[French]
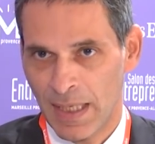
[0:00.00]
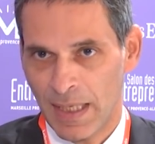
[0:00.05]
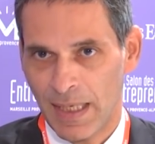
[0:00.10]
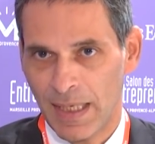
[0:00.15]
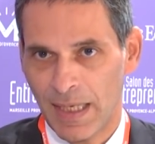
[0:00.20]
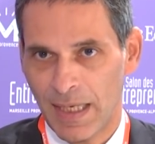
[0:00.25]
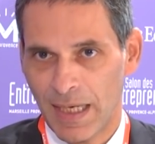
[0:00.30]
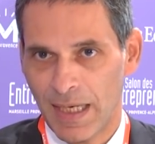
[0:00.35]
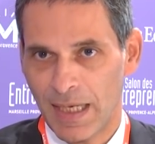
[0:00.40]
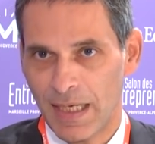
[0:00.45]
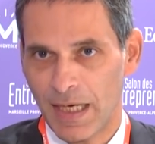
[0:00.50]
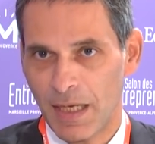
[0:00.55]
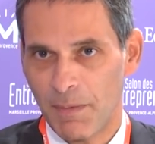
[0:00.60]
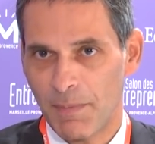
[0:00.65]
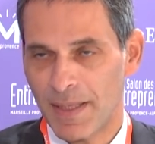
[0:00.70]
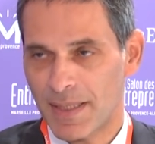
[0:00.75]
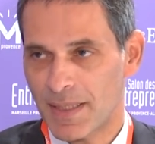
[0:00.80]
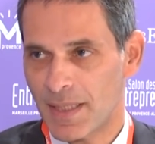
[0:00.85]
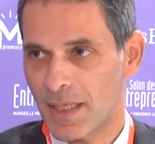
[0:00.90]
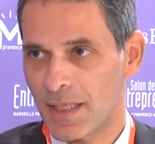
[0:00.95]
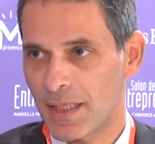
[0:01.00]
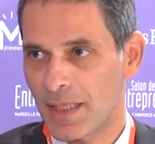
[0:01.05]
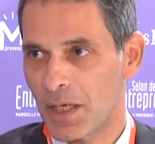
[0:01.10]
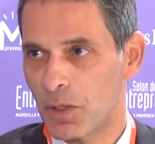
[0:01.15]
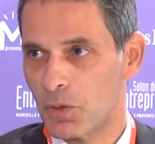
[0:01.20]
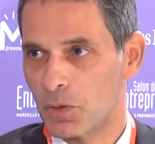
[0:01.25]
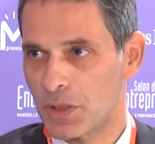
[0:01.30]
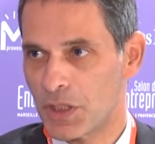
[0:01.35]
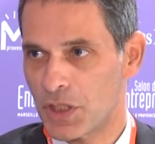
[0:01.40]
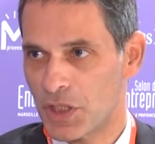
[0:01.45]
et, les métiers liés
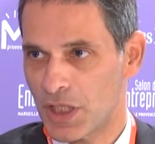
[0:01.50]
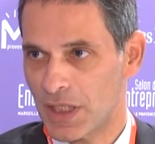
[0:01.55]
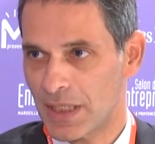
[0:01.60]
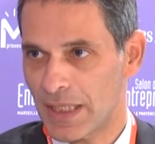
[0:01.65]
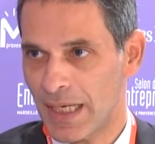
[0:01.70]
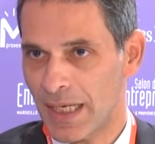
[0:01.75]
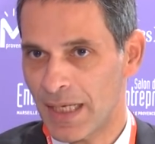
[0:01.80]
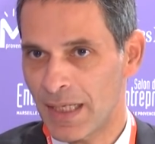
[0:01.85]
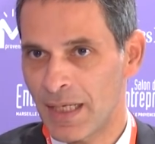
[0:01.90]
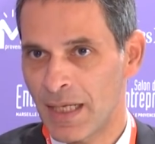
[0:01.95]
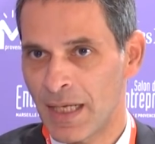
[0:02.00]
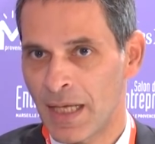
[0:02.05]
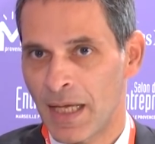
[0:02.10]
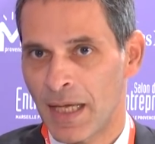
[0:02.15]
au digital.